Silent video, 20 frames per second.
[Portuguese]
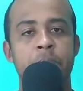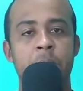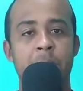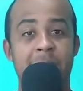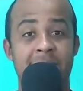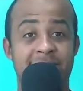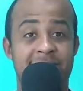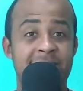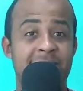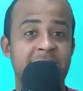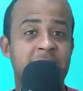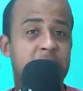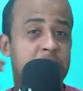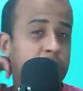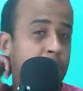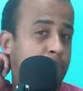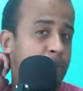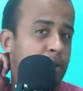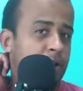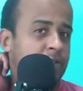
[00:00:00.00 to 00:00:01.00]
Mas antes
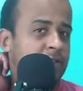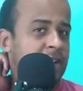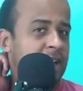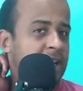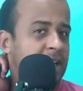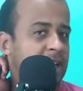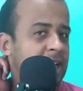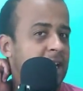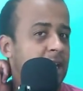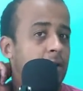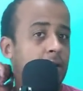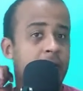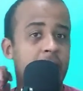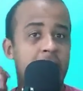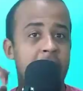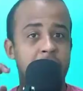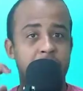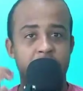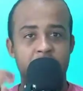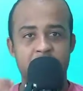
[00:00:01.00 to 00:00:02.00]
de prosseguir, eu
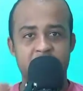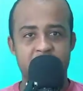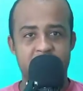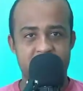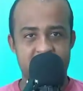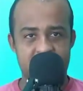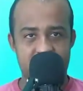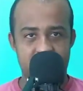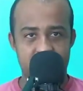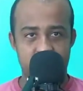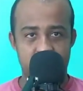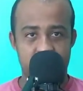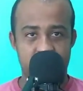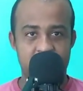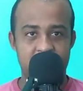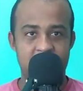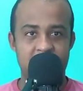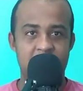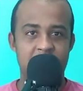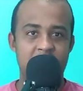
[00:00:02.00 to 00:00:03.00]
quero desejar a
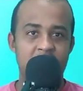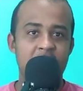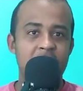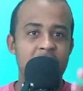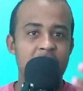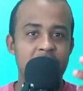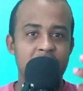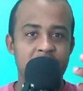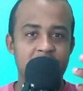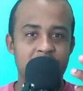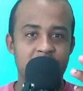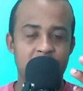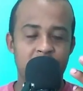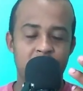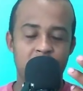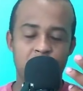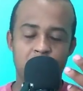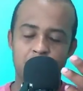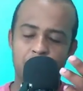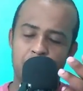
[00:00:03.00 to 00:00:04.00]
você
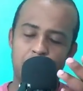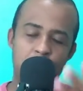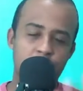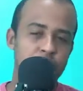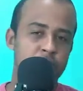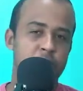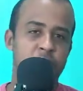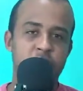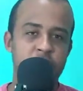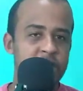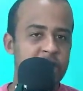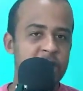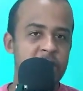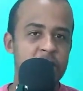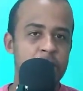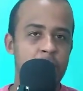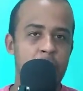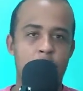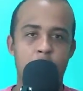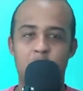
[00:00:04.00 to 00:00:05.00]
um bom
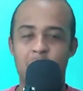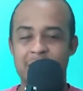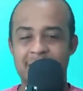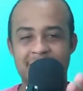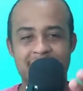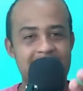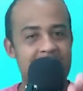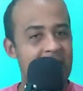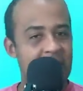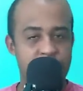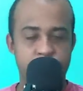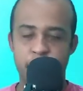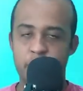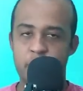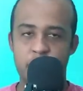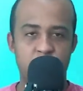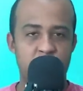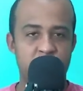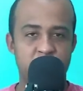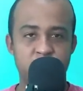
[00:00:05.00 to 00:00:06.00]
dia, uma boa tarde,
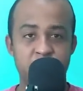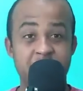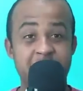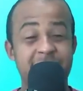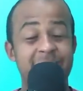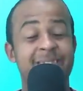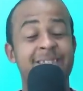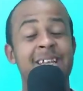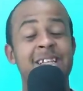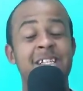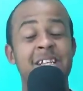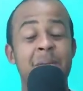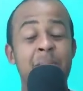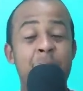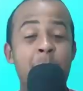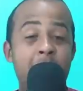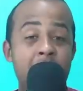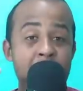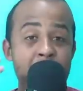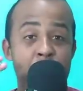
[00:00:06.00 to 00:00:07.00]
uma boa noite e seja
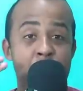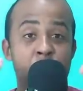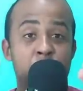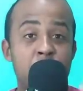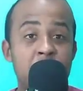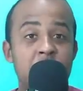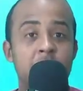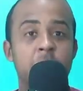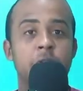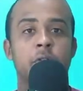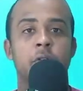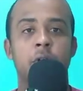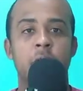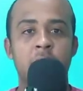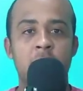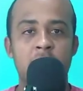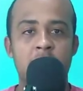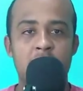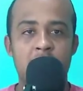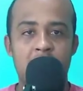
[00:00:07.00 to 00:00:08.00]
bem-vindo
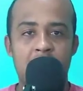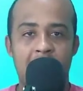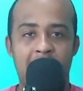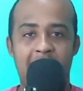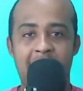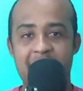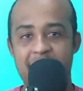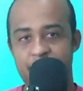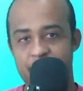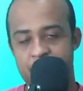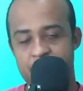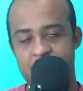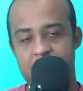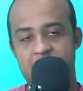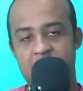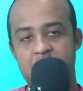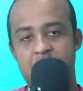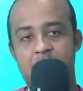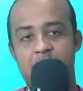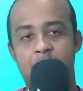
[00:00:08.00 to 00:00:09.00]
a este
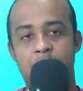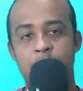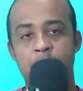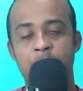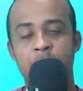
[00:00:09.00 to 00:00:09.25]
canal.